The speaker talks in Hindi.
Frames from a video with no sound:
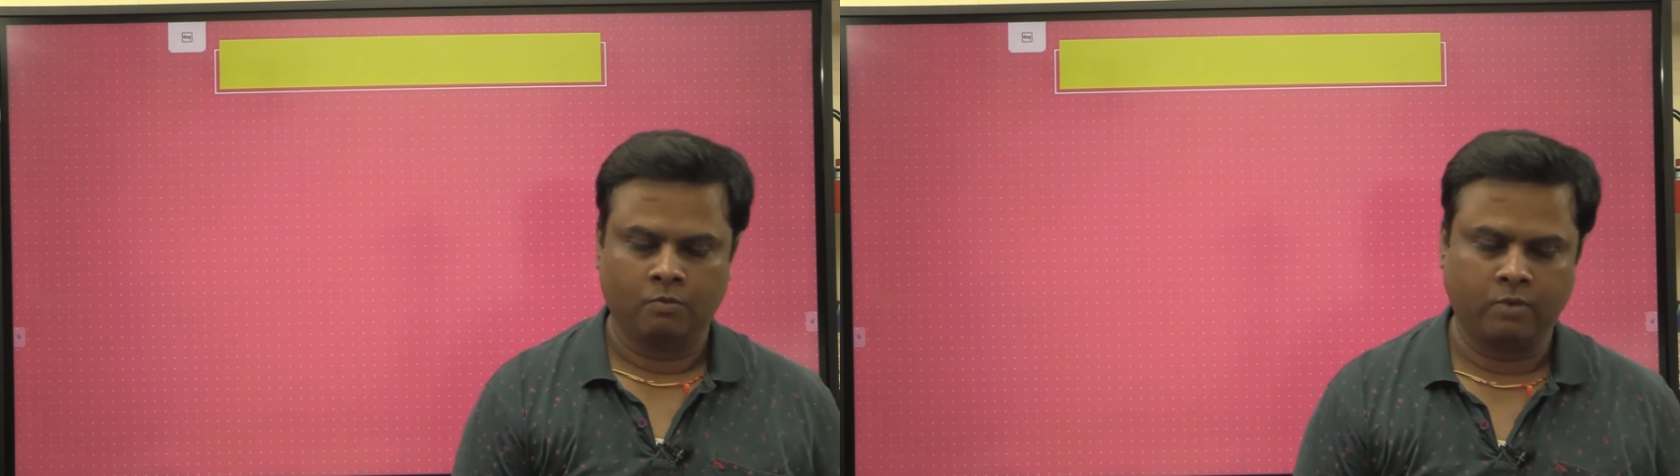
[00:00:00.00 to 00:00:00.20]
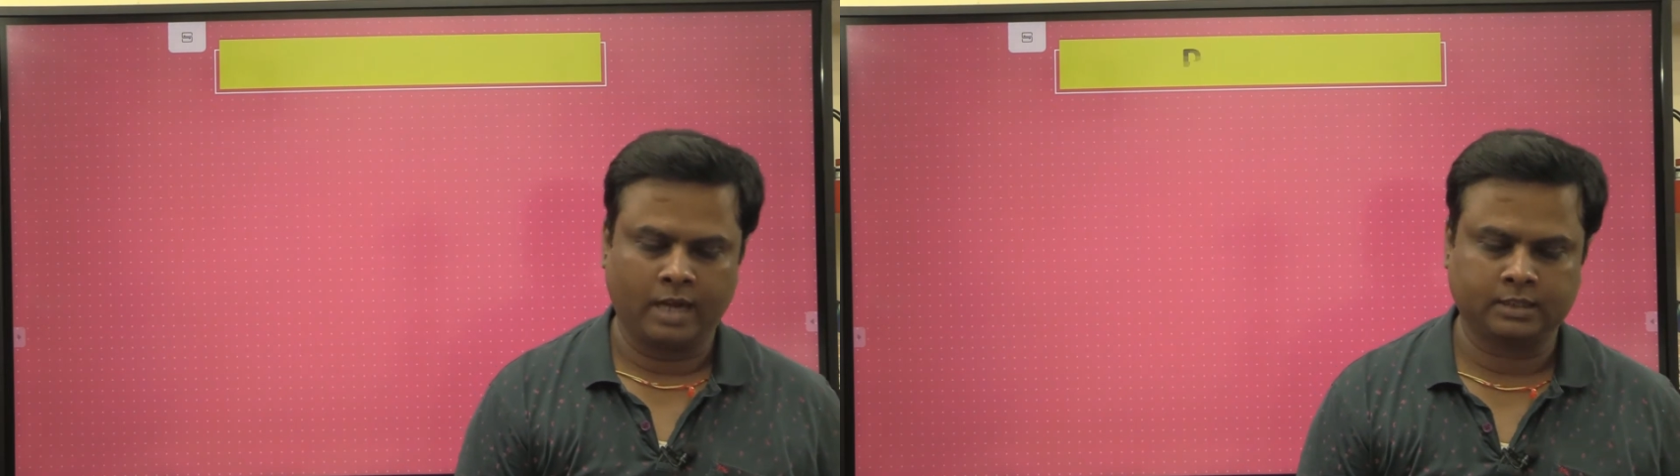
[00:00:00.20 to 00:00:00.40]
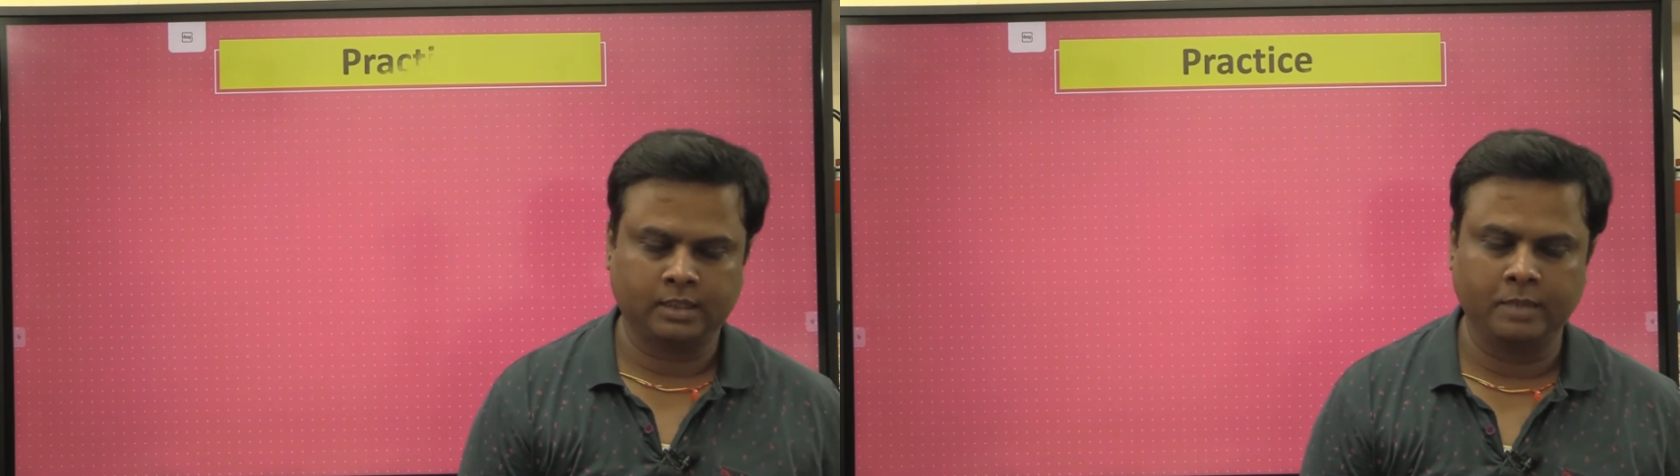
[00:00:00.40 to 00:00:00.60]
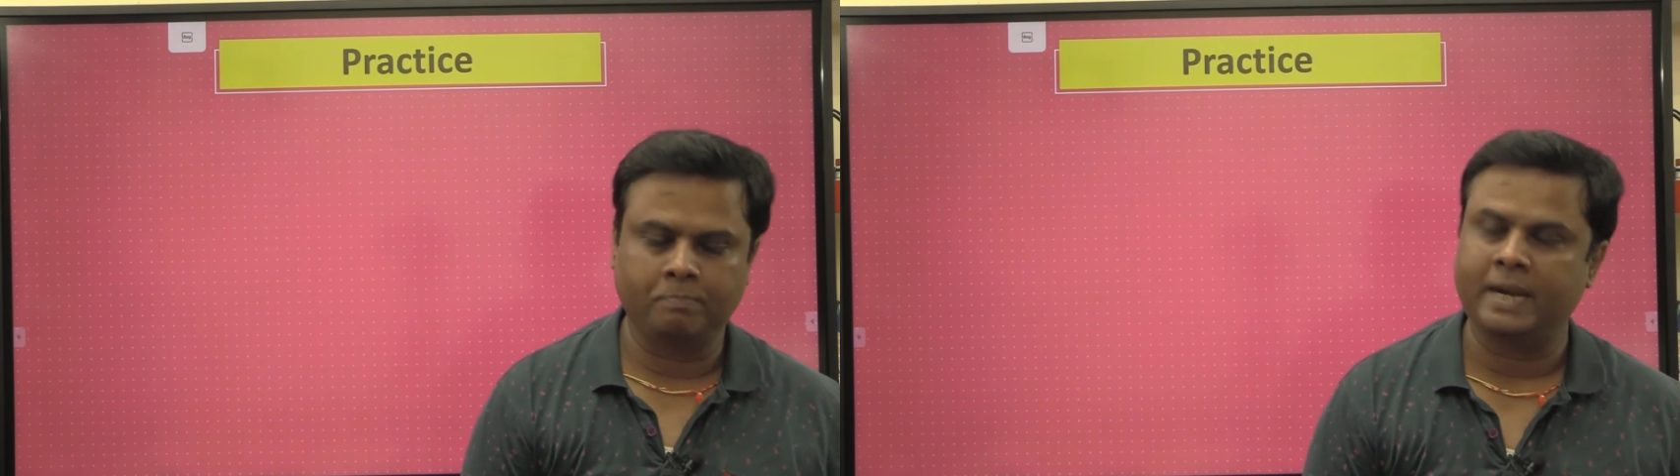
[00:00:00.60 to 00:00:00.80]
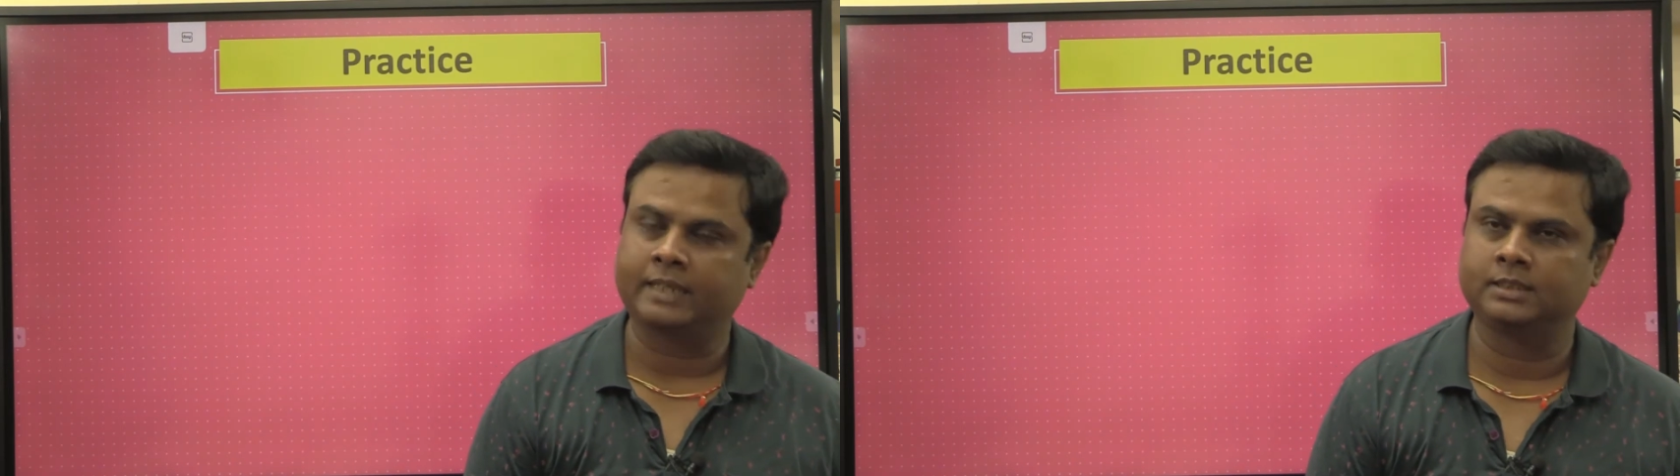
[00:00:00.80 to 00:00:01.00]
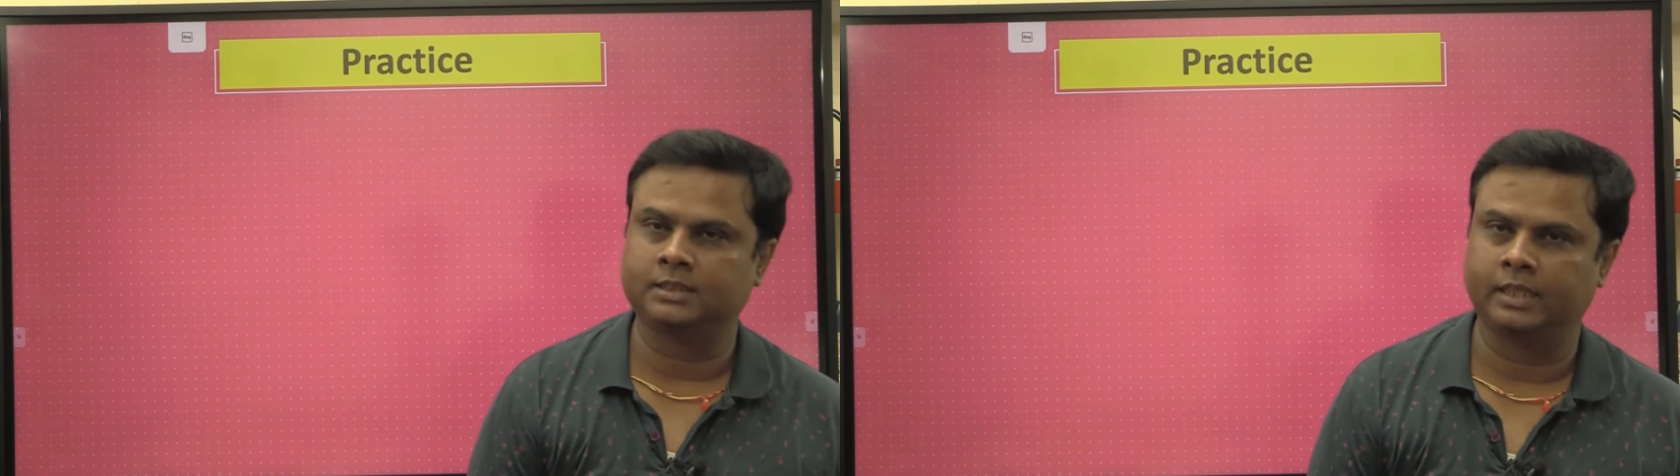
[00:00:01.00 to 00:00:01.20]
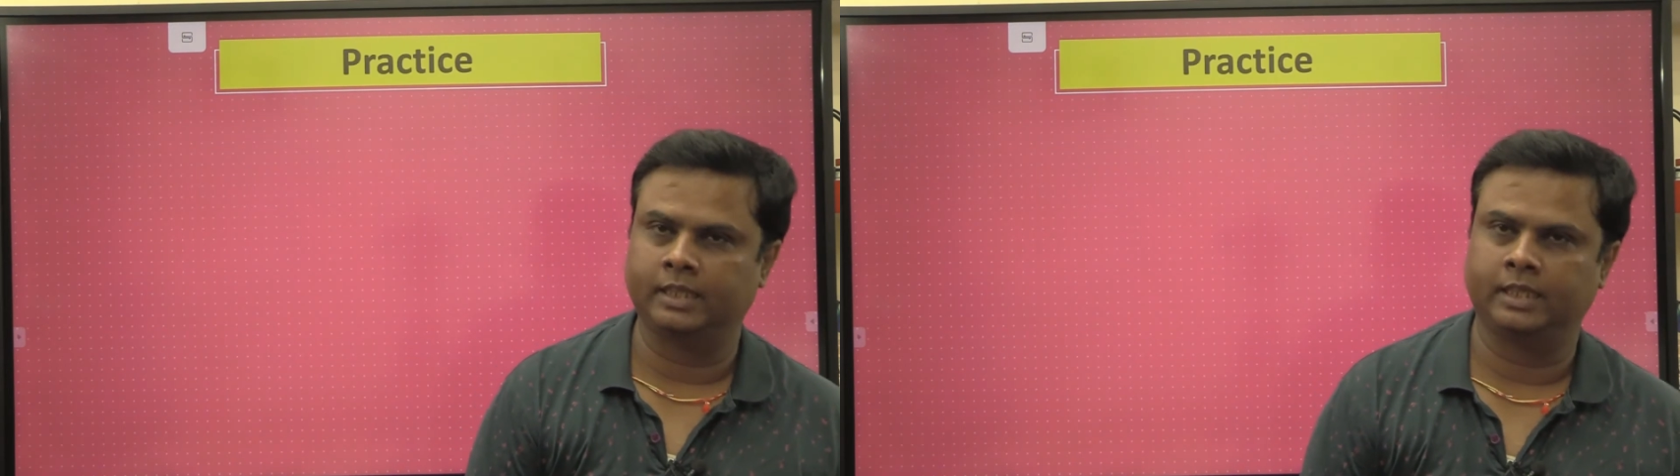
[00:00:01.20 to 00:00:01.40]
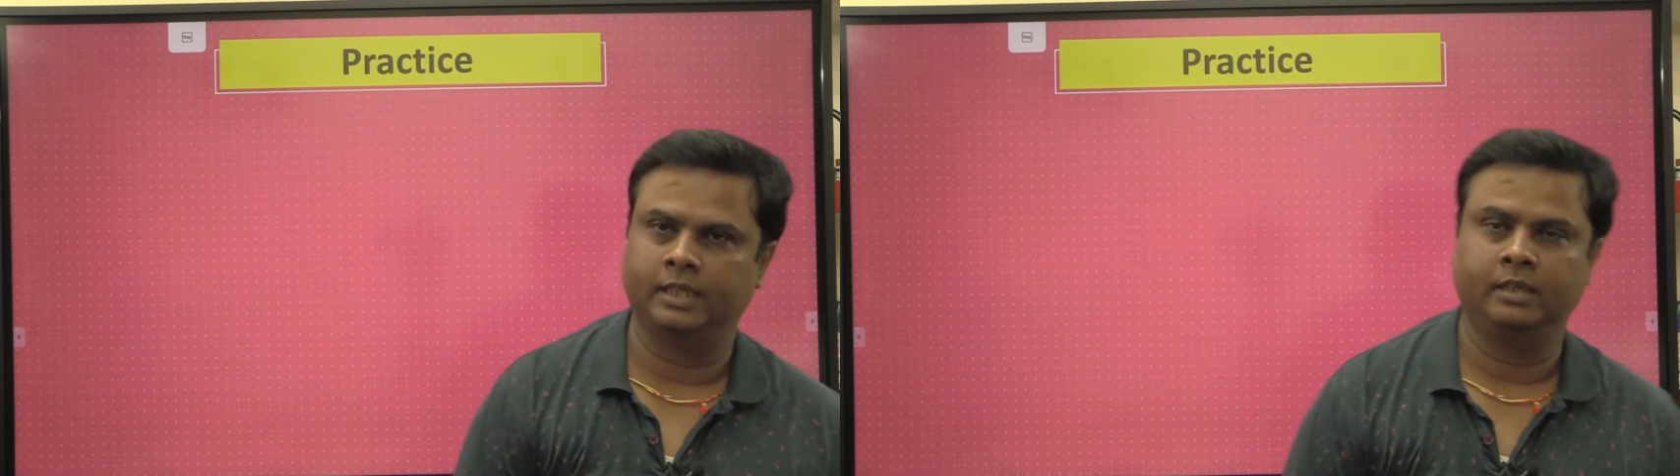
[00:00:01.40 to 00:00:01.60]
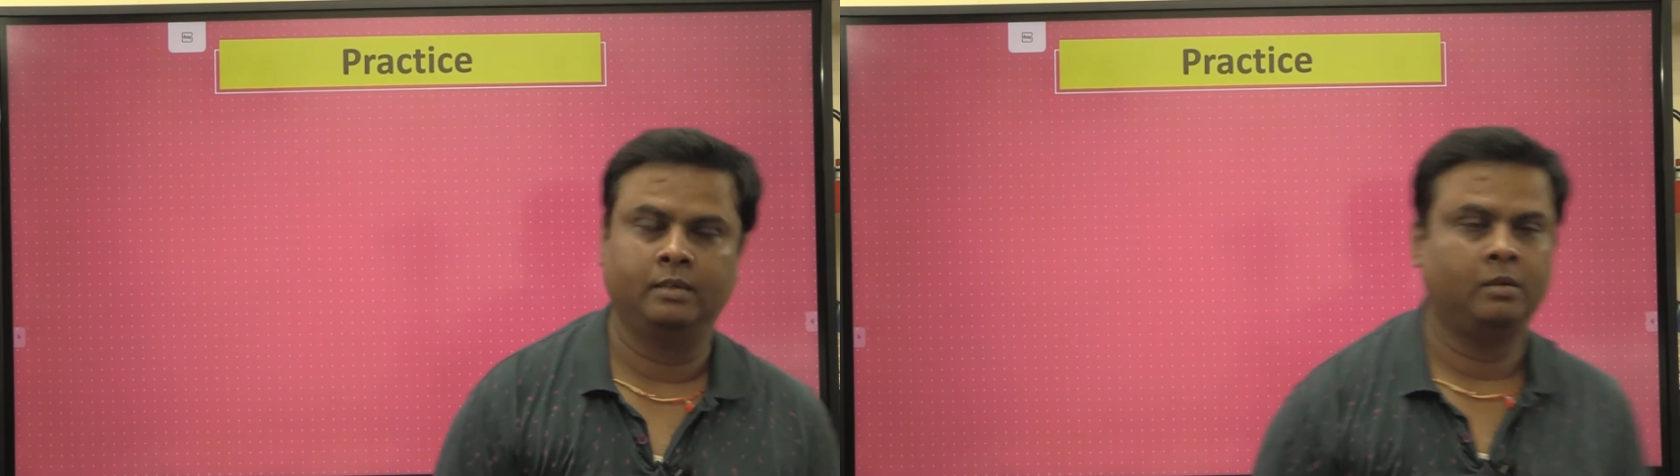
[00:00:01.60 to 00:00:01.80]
फास्टली प्रैक्टिस करेंगे